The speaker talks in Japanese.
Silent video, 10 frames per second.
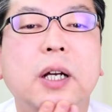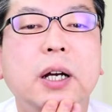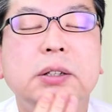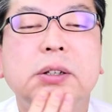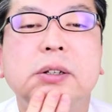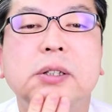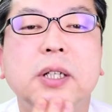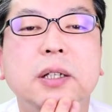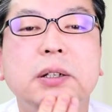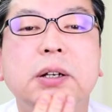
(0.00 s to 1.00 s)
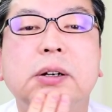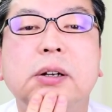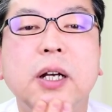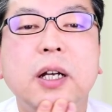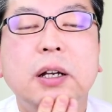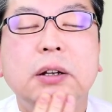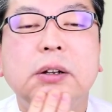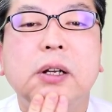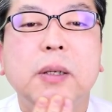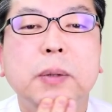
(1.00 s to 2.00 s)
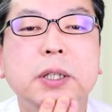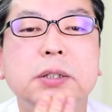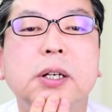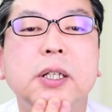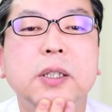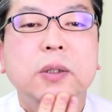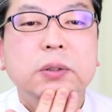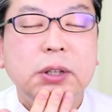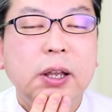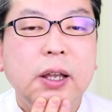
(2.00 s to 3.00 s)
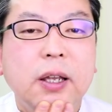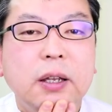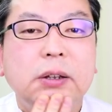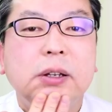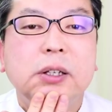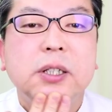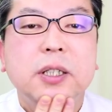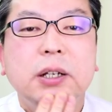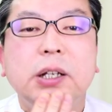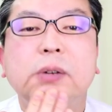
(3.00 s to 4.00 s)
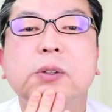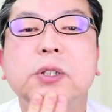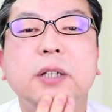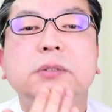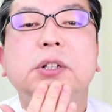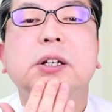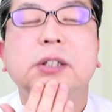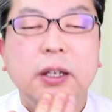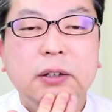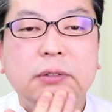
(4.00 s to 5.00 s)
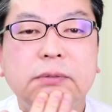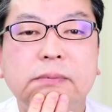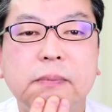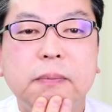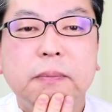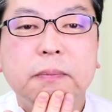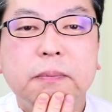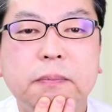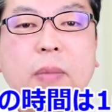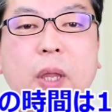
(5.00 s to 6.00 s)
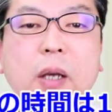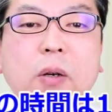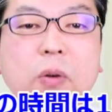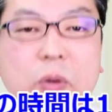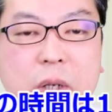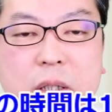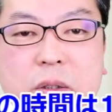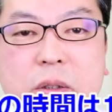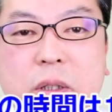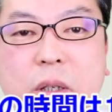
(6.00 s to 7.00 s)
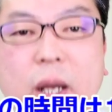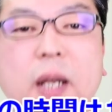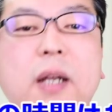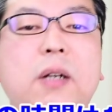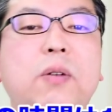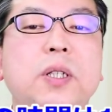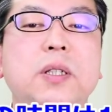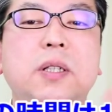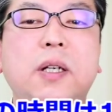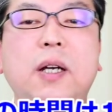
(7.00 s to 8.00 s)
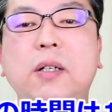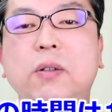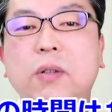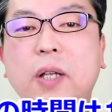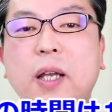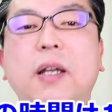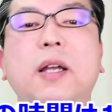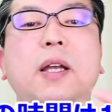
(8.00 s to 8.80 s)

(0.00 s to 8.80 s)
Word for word: 回転させながらマッサージをして仕上げをしてください。効果については個人差があるので、